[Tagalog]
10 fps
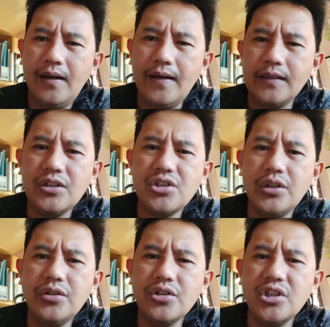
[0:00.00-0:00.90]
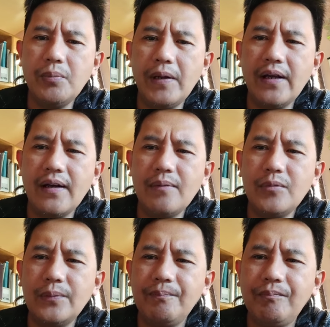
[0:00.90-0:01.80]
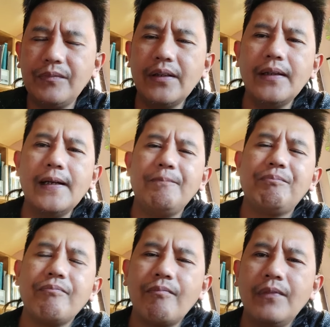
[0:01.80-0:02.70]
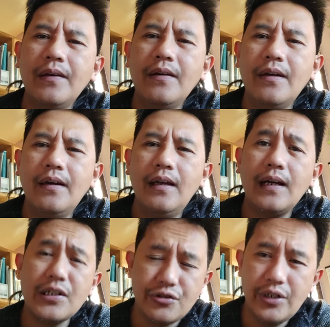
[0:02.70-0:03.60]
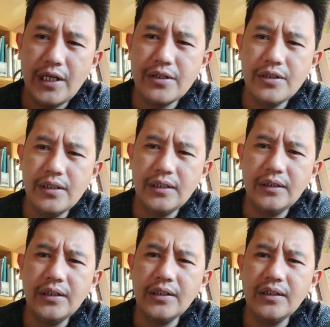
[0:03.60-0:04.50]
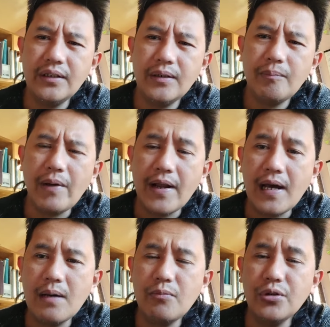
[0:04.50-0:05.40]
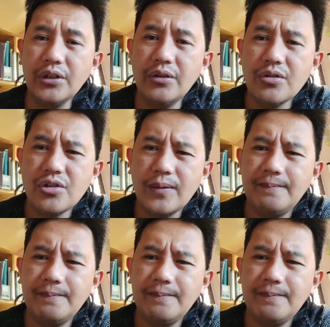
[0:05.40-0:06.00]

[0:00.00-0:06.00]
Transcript: Ada ti stages di panakamu. Tata, kas di kadi iti panakamu iti Dios.